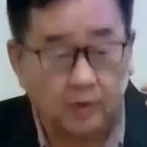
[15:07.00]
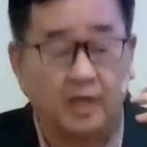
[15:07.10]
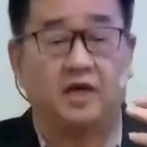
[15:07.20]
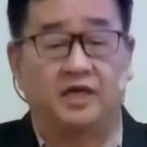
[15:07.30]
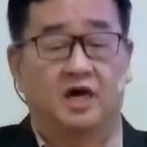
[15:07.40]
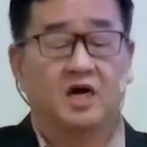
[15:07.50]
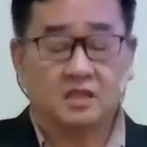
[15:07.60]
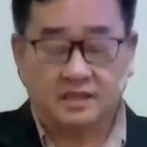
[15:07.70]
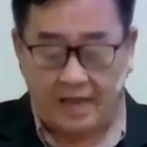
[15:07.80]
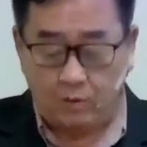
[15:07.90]
以恶
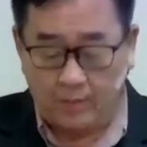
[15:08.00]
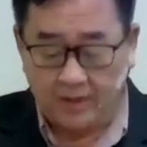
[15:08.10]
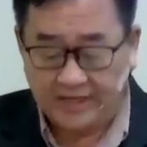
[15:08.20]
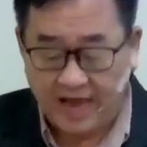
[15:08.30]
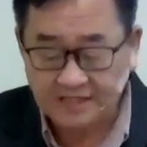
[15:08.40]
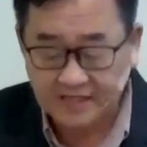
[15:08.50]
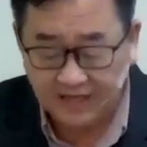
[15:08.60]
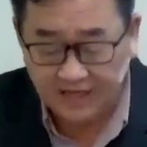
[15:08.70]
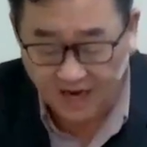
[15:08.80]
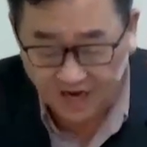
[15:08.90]
待我们，他却
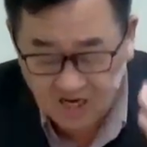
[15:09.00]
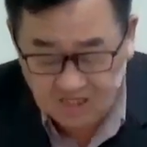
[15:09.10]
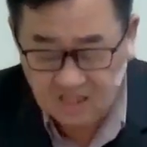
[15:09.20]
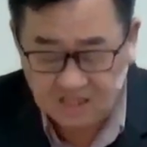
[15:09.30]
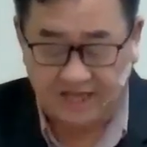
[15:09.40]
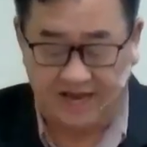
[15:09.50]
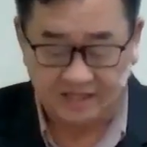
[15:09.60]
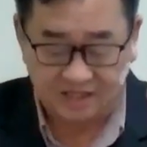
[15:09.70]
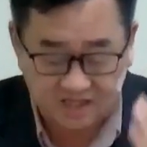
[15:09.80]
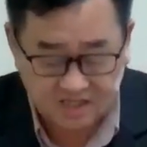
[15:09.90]
以恩典
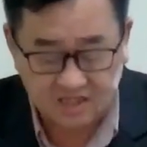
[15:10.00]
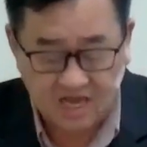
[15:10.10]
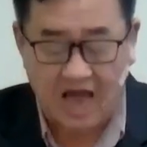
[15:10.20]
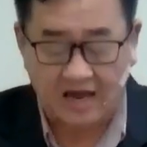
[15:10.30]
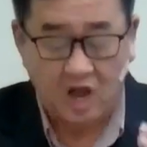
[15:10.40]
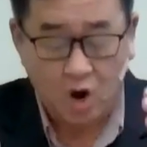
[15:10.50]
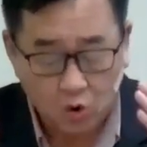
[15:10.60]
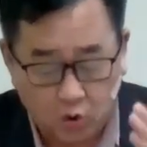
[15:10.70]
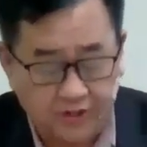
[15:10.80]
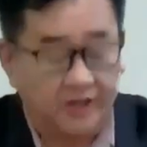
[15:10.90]
慈爱
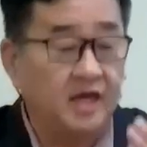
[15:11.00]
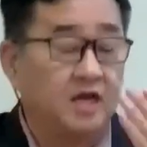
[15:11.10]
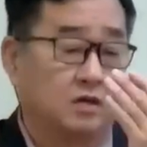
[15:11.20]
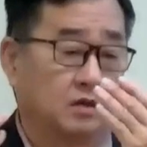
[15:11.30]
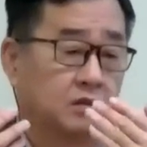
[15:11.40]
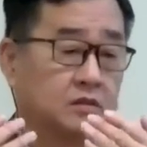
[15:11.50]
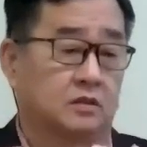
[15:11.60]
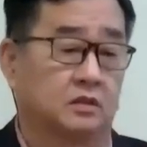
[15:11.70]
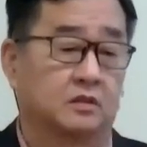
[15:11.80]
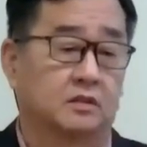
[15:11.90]
回应
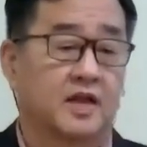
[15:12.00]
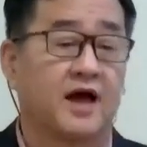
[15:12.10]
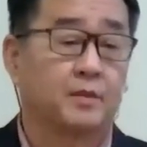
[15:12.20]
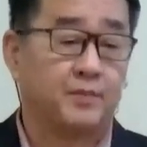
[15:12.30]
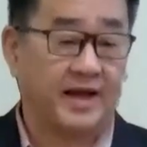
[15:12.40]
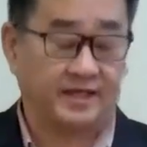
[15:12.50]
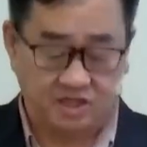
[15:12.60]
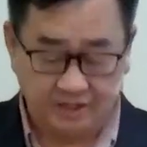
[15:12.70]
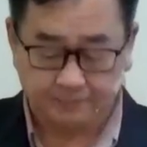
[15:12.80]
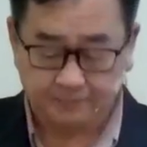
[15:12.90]
他的百
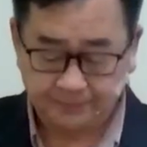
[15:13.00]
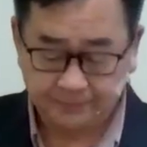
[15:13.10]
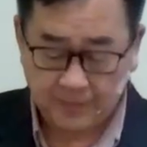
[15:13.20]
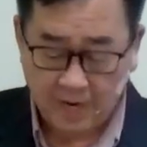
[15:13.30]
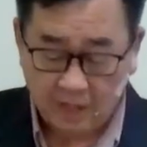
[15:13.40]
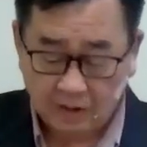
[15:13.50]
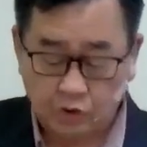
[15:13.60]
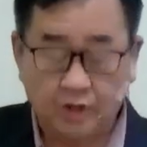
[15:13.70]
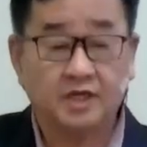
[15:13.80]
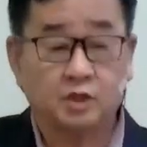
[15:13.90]
姓。
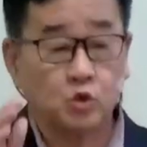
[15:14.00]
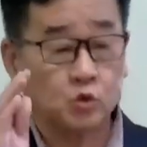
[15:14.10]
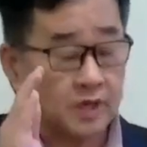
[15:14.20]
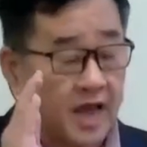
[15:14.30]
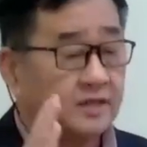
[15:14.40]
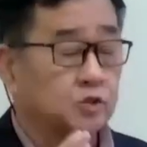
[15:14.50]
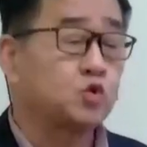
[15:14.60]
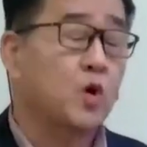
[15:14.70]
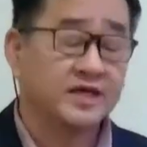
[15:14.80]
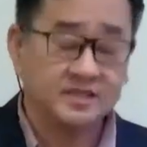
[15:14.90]
所以你从看出
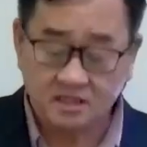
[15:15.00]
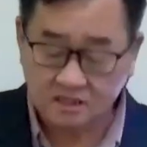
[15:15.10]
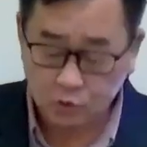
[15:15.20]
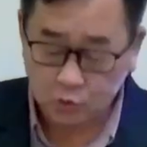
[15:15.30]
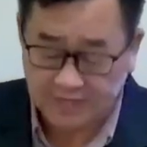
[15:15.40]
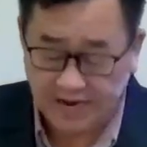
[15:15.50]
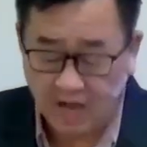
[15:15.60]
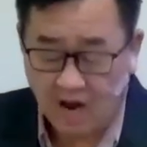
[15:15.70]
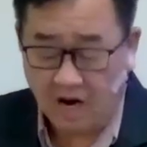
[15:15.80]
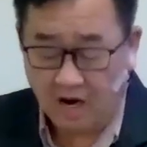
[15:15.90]
埃及十五章
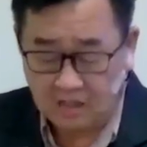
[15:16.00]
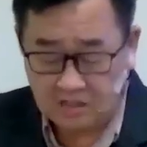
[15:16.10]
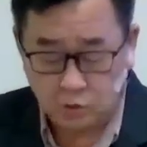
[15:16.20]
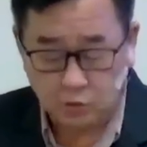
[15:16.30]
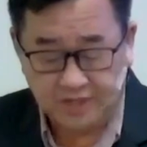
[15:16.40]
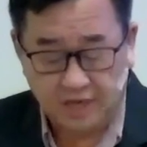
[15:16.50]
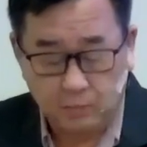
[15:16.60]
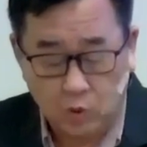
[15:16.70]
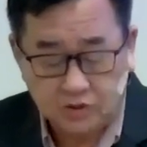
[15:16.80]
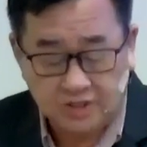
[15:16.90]
二十五节，
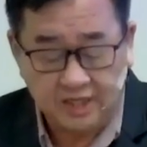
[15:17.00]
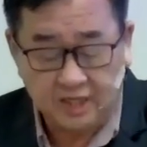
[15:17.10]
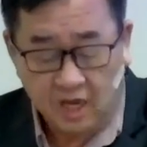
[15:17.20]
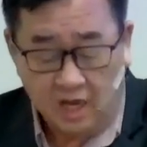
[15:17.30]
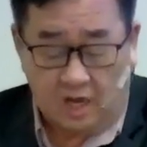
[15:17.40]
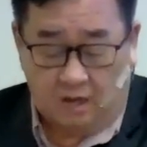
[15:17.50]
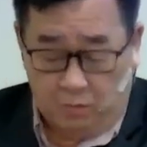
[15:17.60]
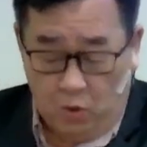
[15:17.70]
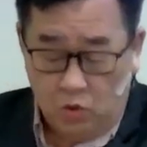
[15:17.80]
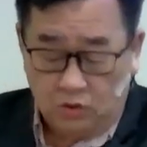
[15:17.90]
摩西，
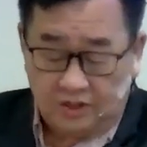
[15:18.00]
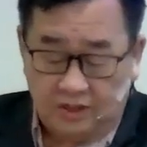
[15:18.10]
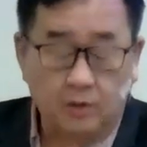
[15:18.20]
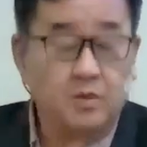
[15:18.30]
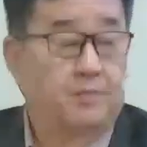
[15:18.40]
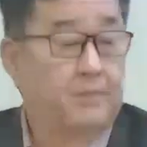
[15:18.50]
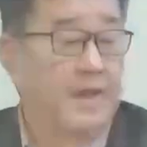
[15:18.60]
摩西因为百